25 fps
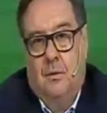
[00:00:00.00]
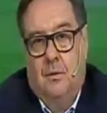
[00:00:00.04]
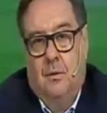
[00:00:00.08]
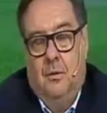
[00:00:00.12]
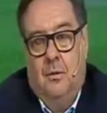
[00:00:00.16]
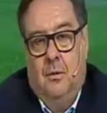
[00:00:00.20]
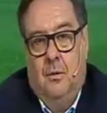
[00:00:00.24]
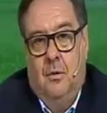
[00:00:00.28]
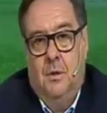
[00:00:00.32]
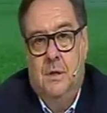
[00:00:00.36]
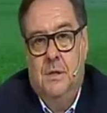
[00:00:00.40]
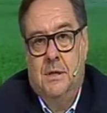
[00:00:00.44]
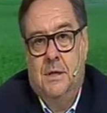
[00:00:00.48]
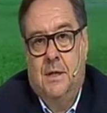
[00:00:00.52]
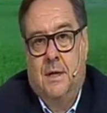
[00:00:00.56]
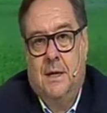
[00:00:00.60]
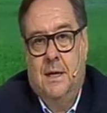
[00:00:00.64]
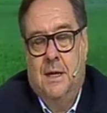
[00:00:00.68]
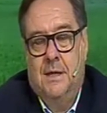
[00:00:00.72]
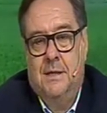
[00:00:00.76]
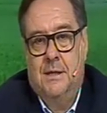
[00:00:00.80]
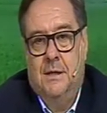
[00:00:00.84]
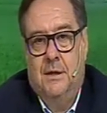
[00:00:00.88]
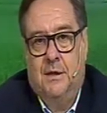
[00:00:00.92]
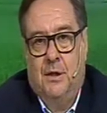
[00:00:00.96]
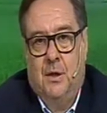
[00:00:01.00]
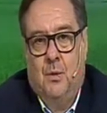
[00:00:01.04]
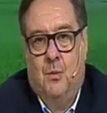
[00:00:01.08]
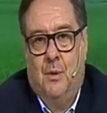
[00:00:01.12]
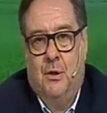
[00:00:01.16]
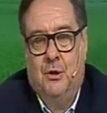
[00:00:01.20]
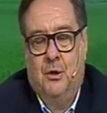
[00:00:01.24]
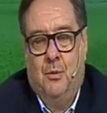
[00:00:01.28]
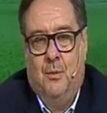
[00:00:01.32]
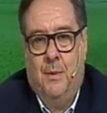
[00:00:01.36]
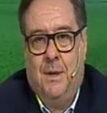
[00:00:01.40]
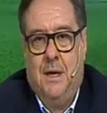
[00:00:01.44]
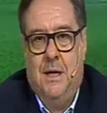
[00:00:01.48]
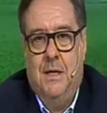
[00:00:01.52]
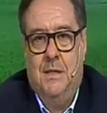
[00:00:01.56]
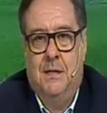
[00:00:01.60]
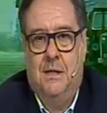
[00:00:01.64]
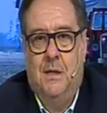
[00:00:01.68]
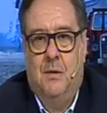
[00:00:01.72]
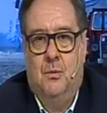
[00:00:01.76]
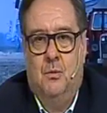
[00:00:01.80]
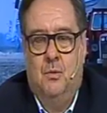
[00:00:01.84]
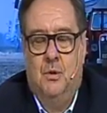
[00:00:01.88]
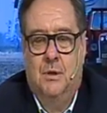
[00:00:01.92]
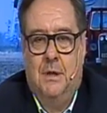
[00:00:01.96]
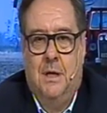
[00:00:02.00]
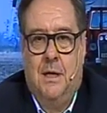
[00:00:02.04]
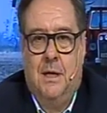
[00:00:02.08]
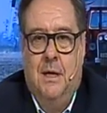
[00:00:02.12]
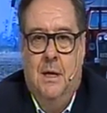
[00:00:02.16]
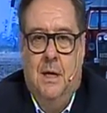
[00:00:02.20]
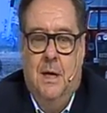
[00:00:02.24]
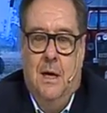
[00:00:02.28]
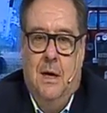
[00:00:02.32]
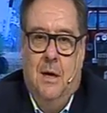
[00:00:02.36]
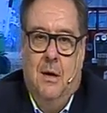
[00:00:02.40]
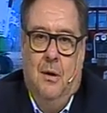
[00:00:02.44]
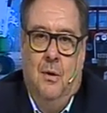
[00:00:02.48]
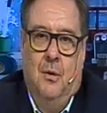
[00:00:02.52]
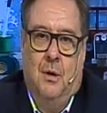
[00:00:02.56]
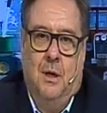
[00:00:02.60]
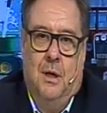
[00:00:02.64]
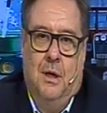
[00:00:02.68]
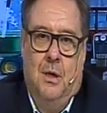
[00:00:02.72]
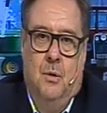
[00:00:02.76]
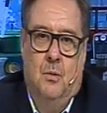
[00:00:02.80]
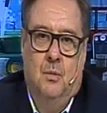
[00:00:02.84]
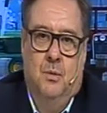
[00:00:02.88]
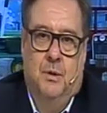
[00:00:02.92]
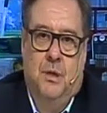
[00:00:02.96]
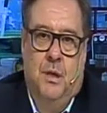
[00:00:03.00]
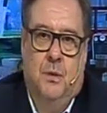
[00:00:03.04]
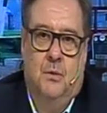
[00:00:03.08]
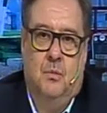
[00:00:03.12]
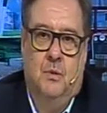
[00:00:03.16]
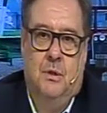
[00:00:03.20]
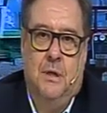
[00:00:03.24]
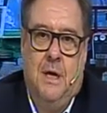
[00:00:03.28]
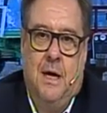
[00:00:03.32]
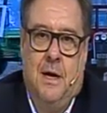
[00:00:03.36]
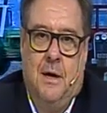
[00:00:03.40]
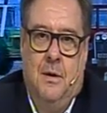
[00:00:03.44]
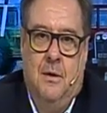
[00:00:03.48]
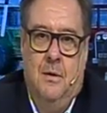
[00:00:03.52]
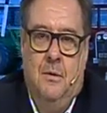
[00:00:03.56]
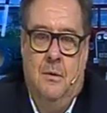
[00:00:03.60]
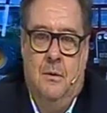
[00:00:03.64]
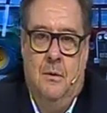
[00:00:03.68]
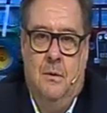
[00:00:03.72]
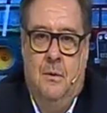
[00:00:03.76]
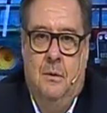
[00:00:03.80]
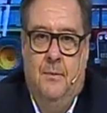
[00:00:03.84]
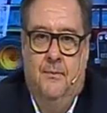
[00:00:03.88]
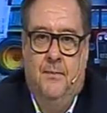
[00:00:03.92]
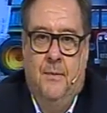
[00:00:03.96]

no encerrarse entre cuatro paredes y escuchar lo que les gusta escuchar, ¿no?